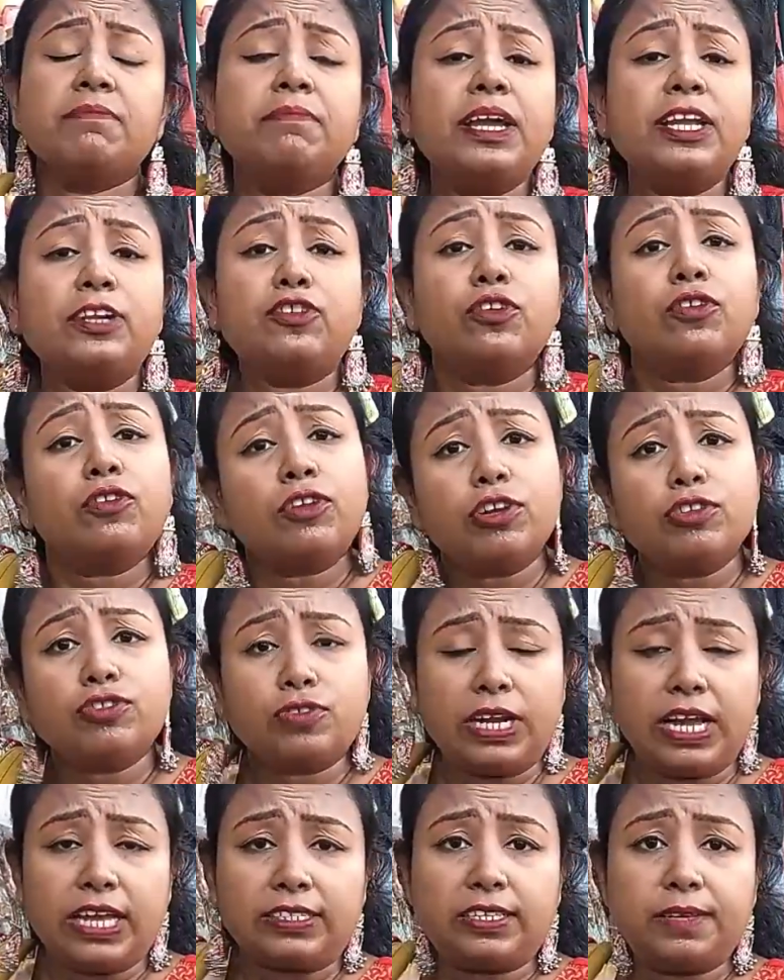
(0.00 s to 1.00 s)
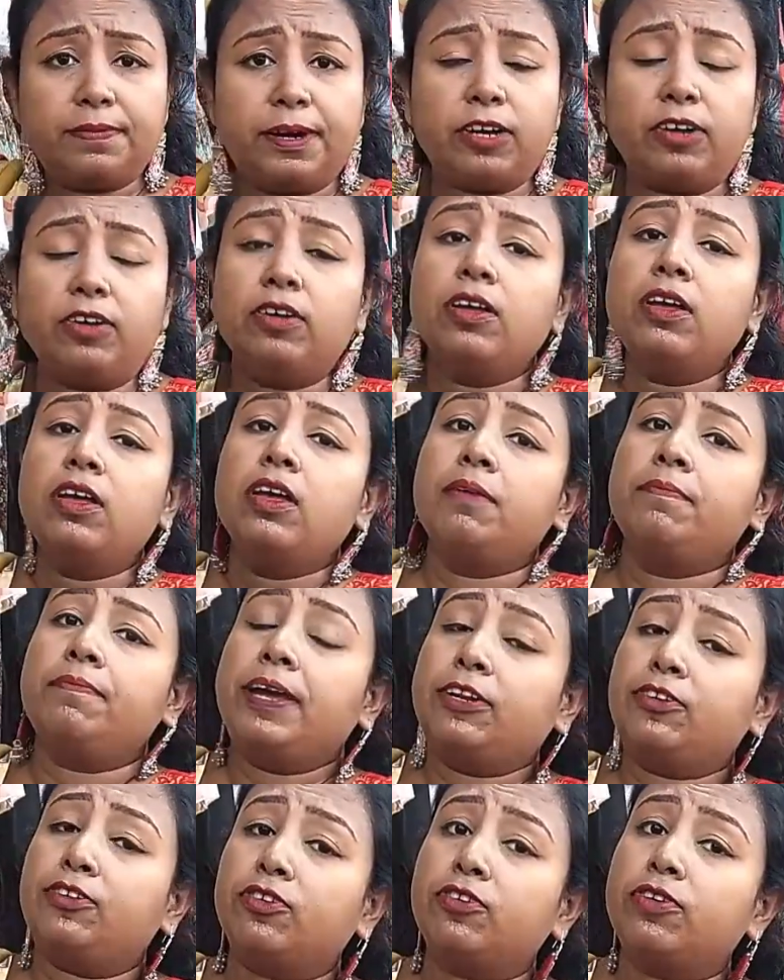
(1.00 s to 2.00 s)
মেট্রো করেও চলে আসতে পারো
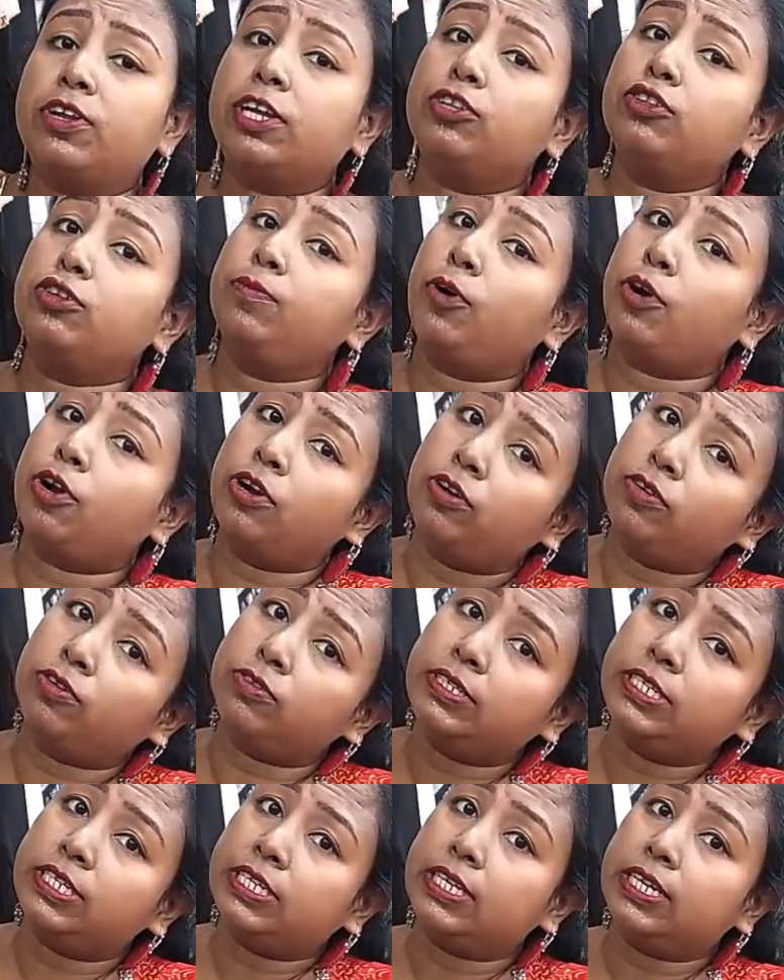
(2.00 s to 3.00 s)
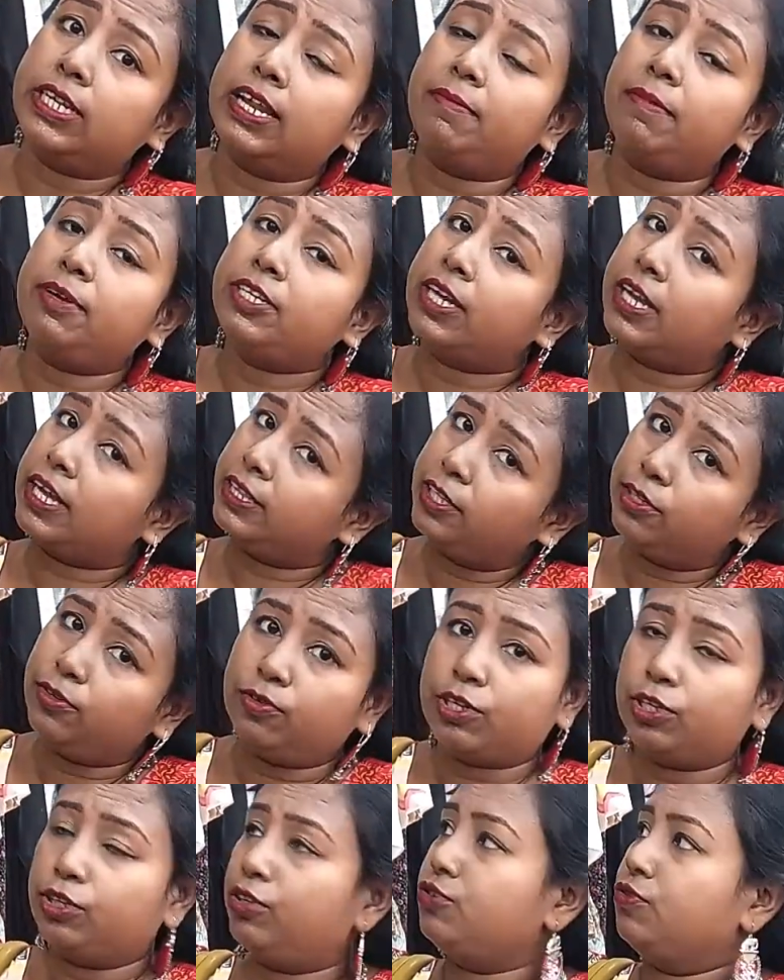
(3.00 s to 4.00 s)
মেট্রো করে কিন্তু বড়নগর স্টেশনে নেমে সেখান
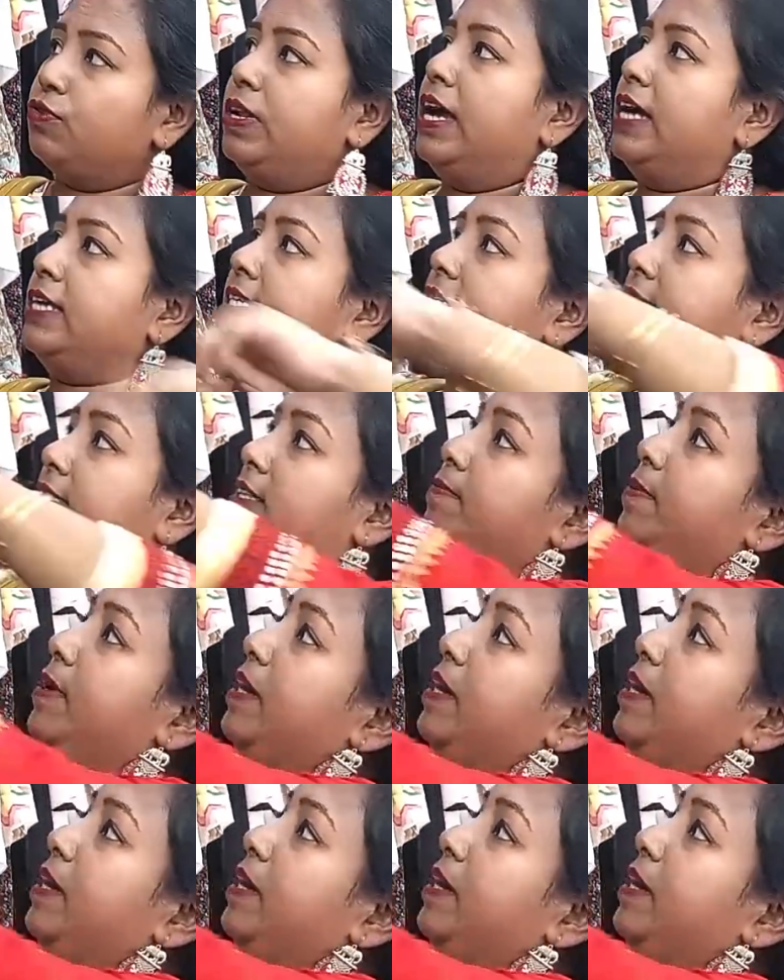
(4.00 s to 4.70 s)
থেকেও কিন্তু চলে আসা যেতে